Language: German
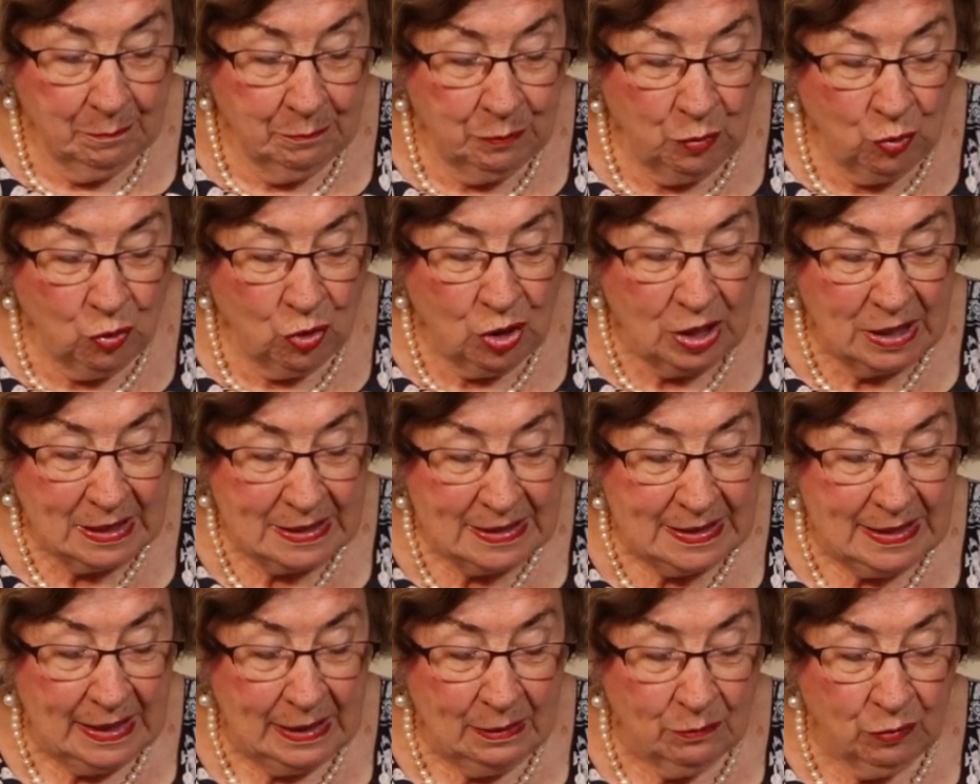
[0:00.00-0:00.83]

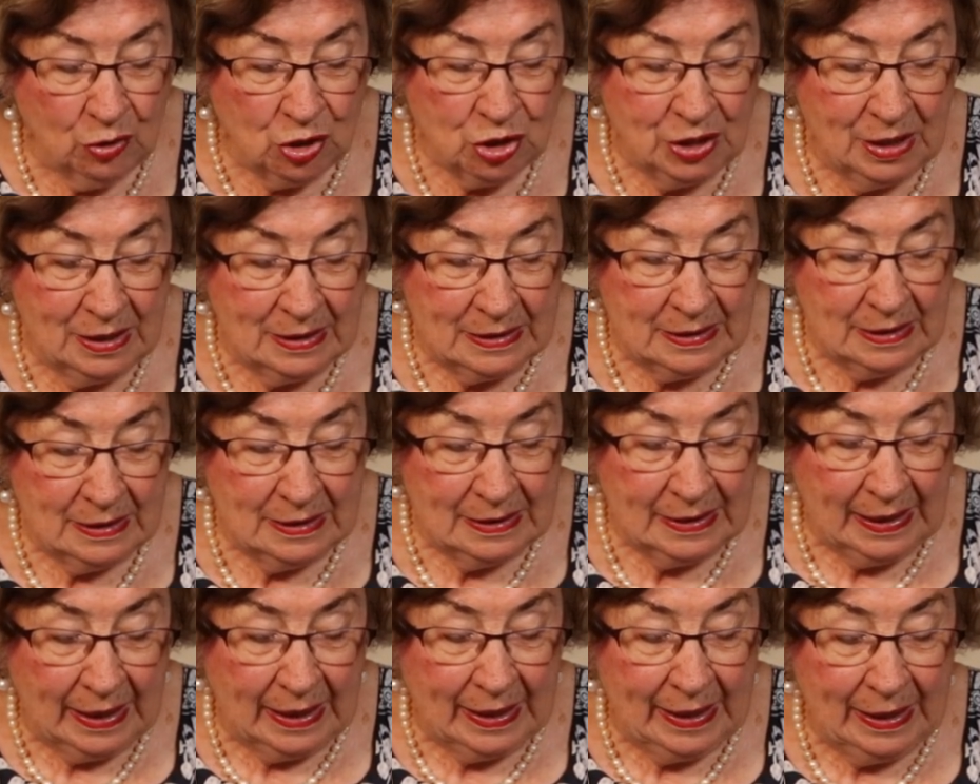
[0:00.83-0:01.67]
Booker T.
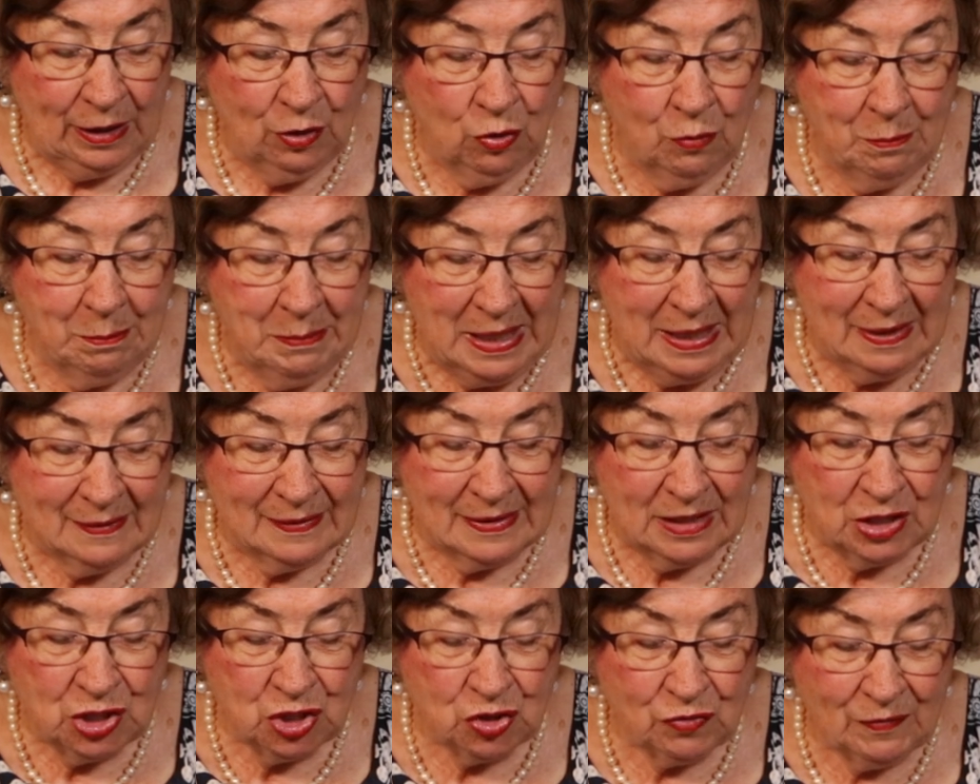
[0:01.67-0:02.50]
Washington, der
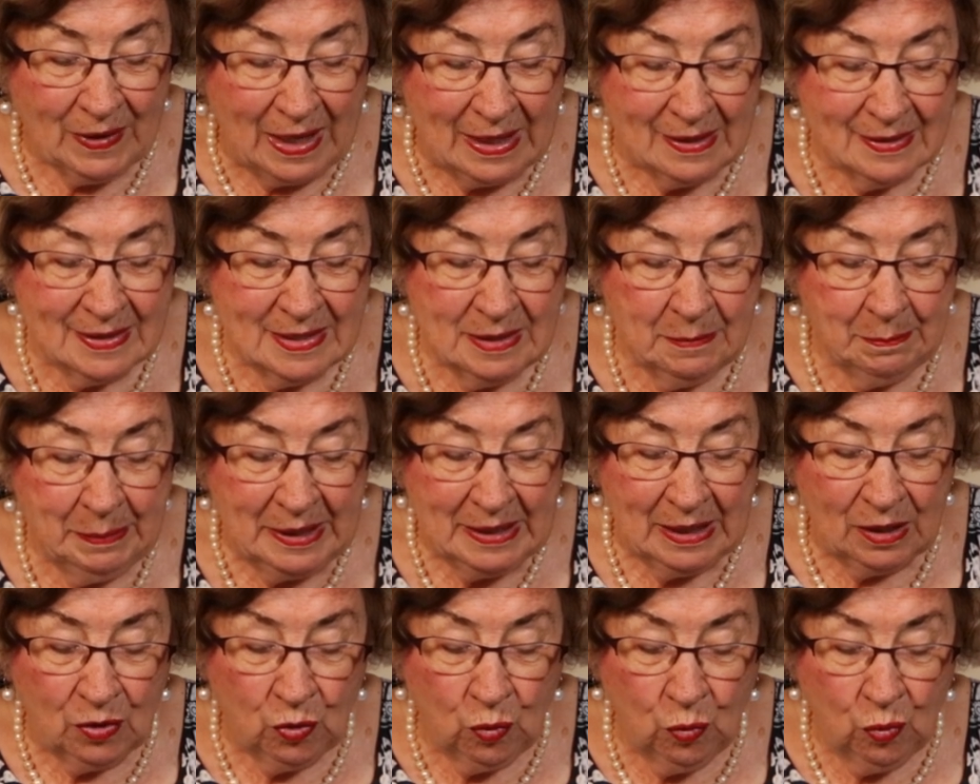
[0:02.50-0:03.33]
renommierte schwarze
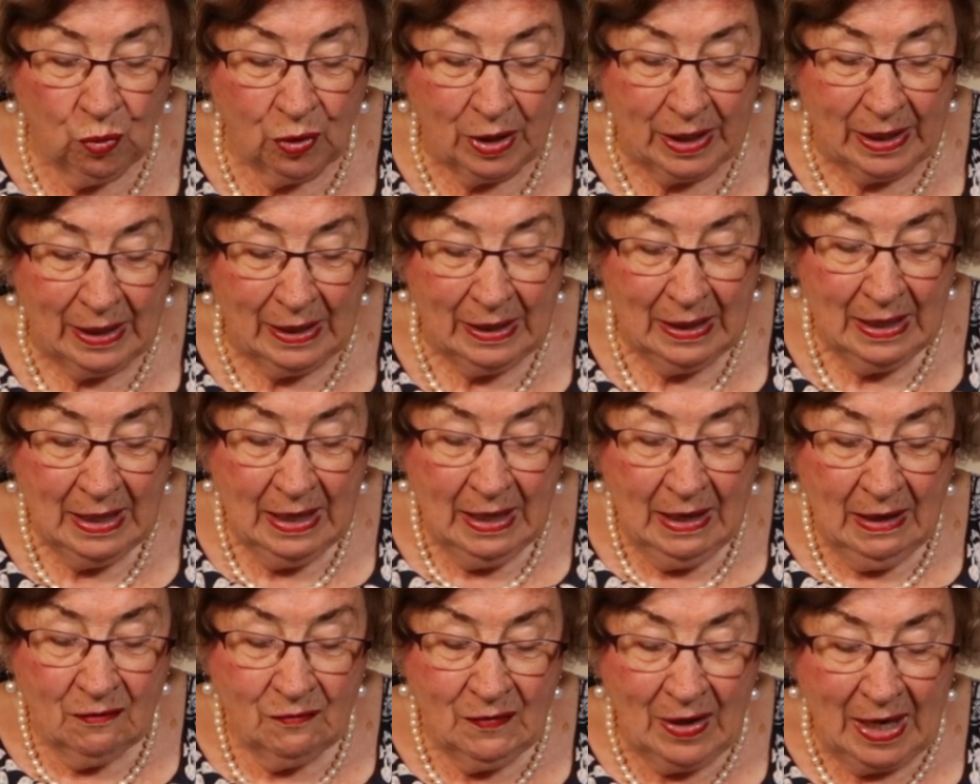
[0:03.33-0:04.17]
Pädagoge,
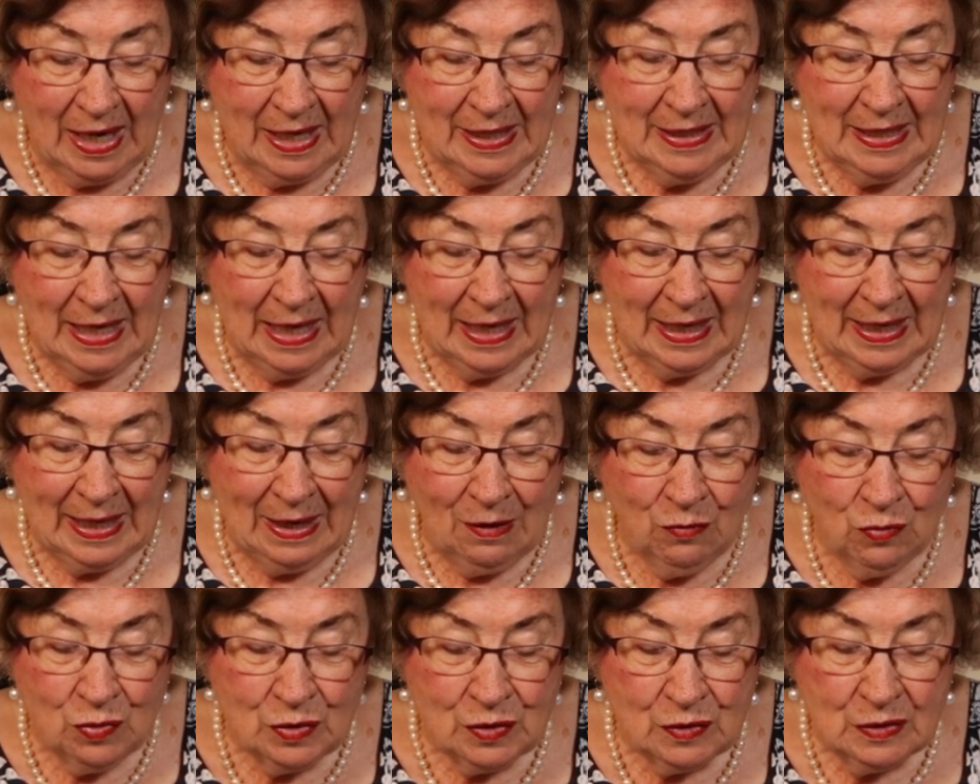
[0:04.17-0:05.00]
war ein
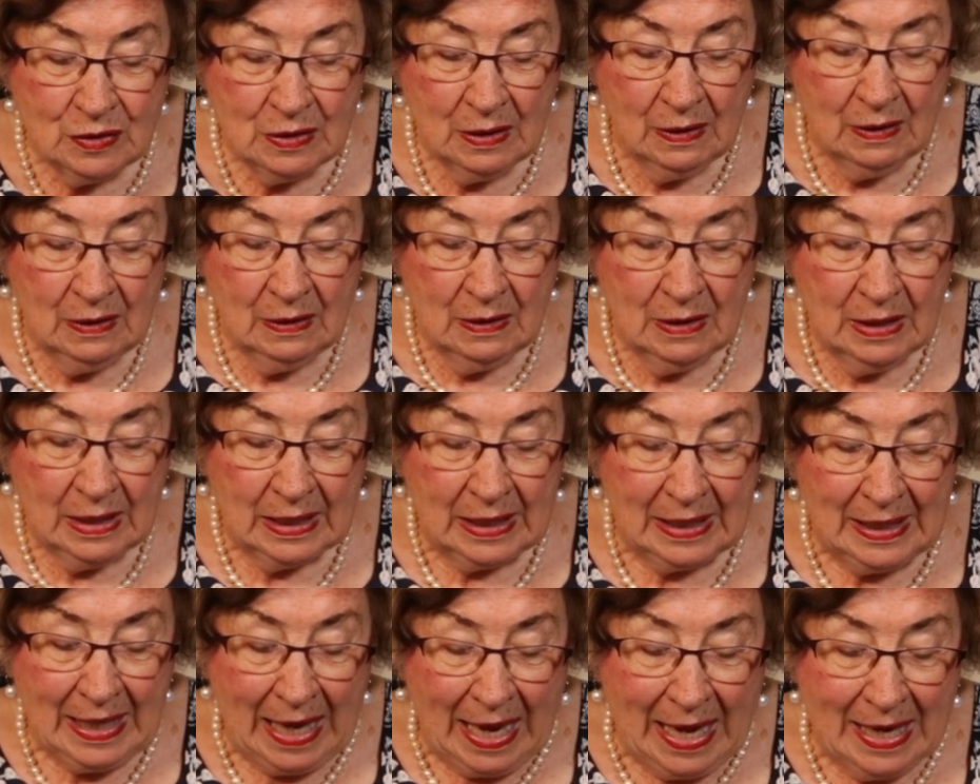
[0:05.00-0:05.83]

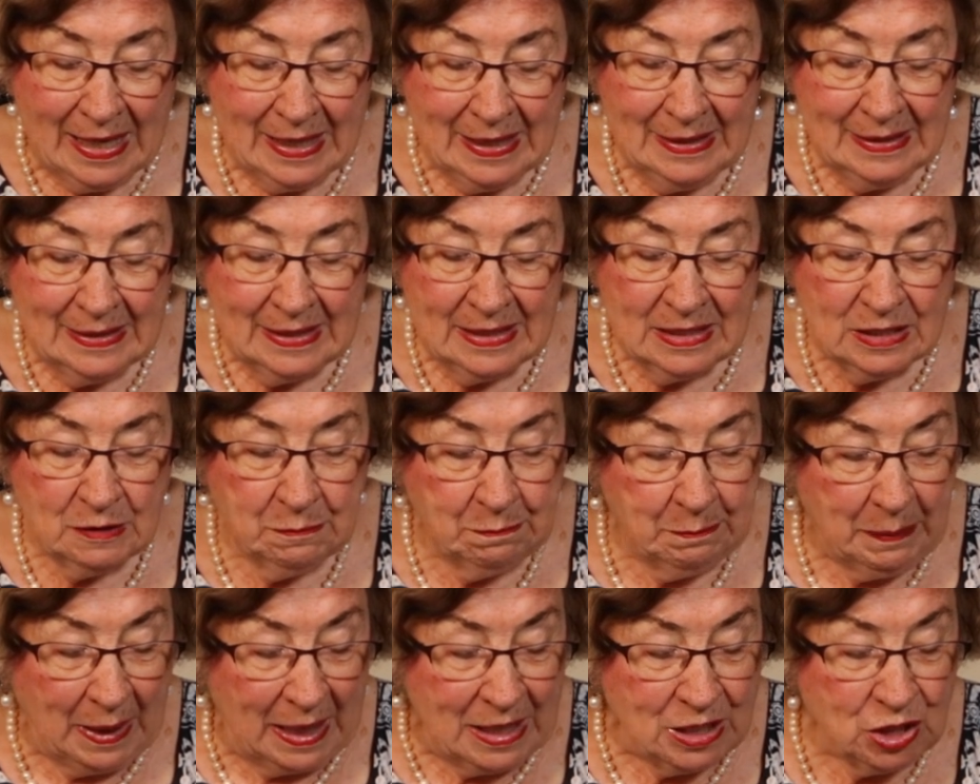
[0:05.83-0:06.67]

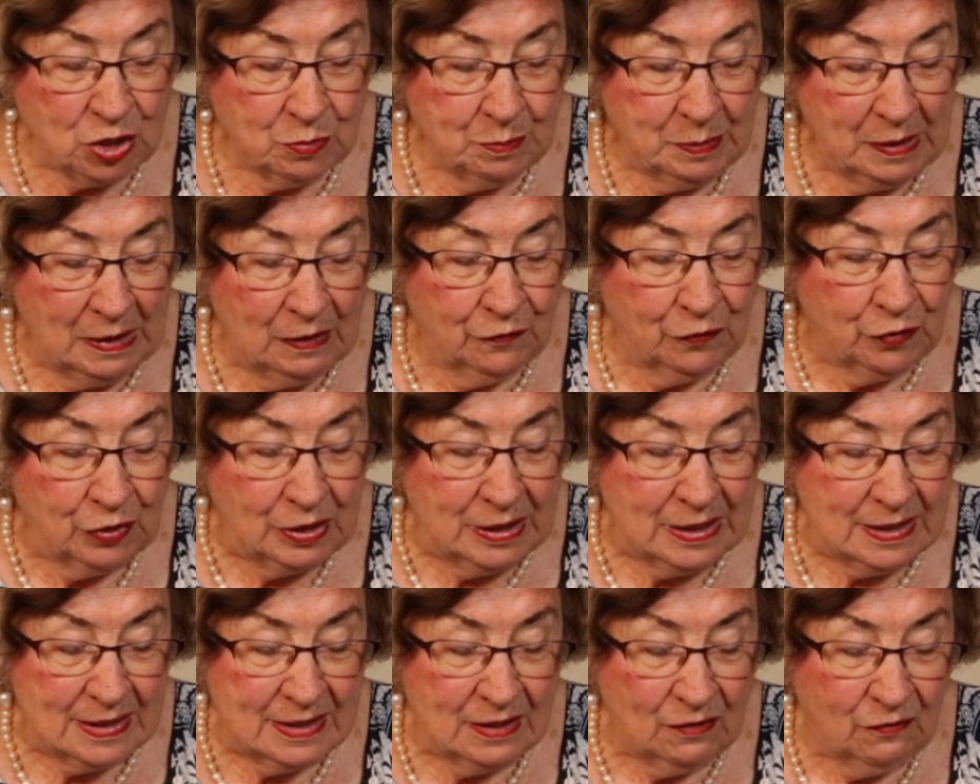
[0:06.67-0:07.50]
herausragendes Beispiel
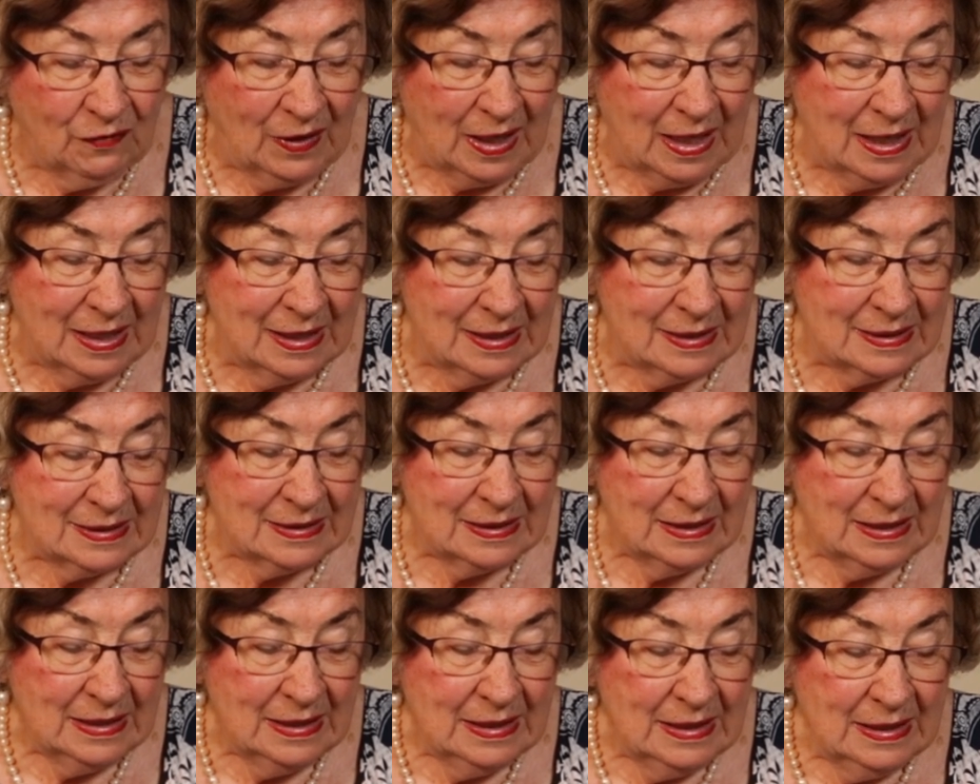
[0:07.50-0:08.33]
für diese
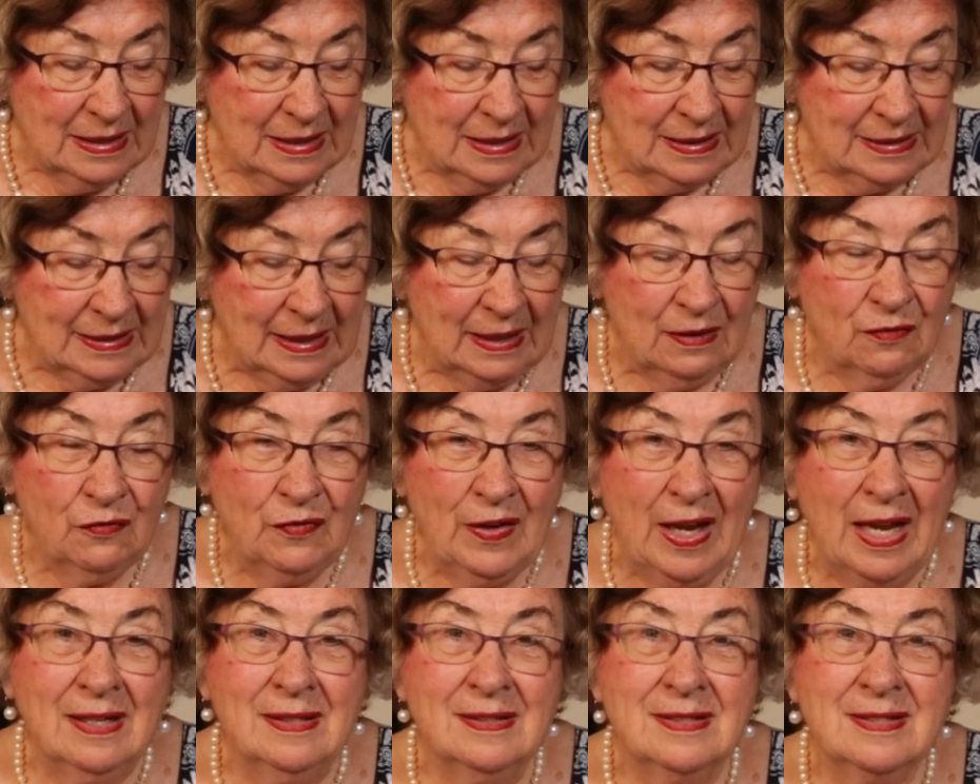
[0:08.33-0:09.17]
Wahrheit, den
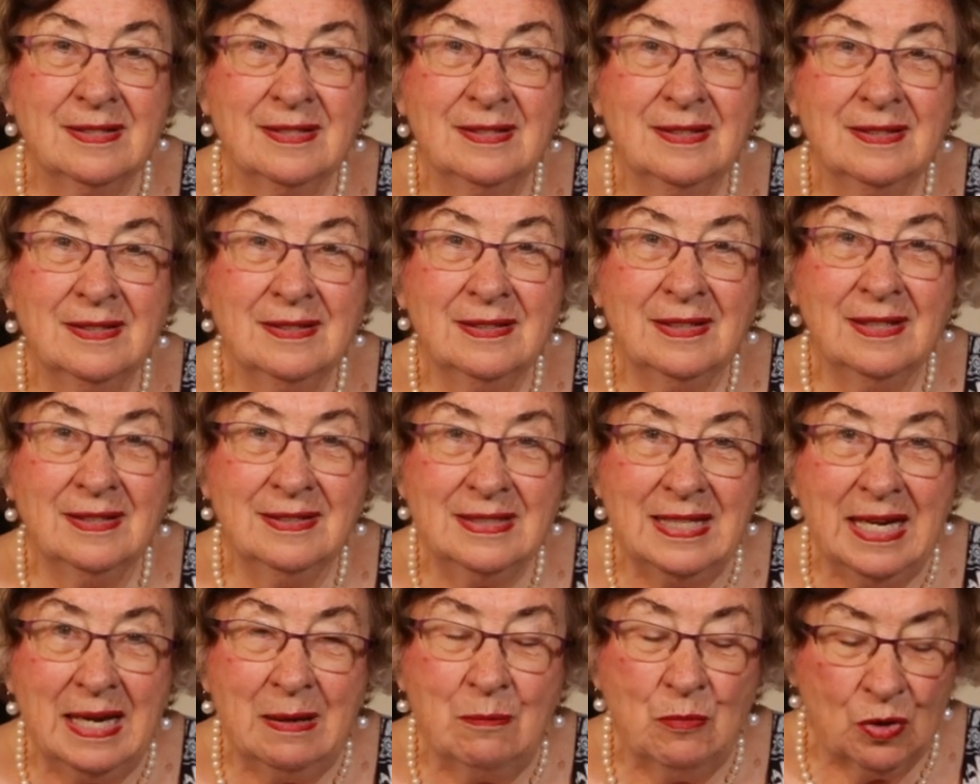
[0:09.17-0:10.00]
Wert der
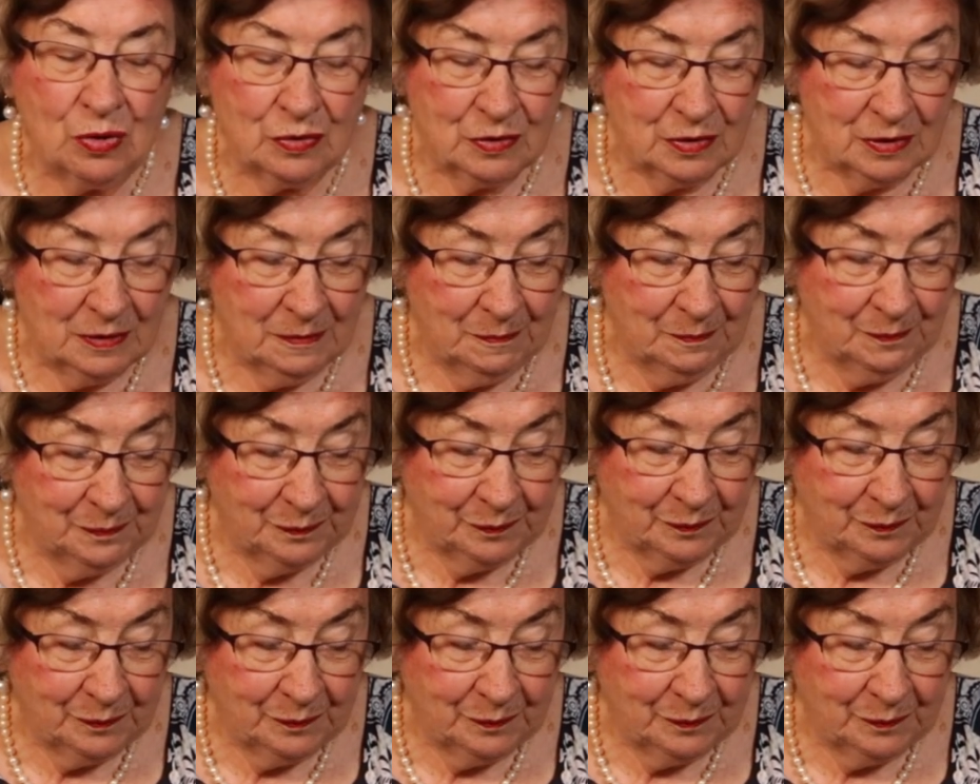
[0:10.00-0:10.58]
Demut.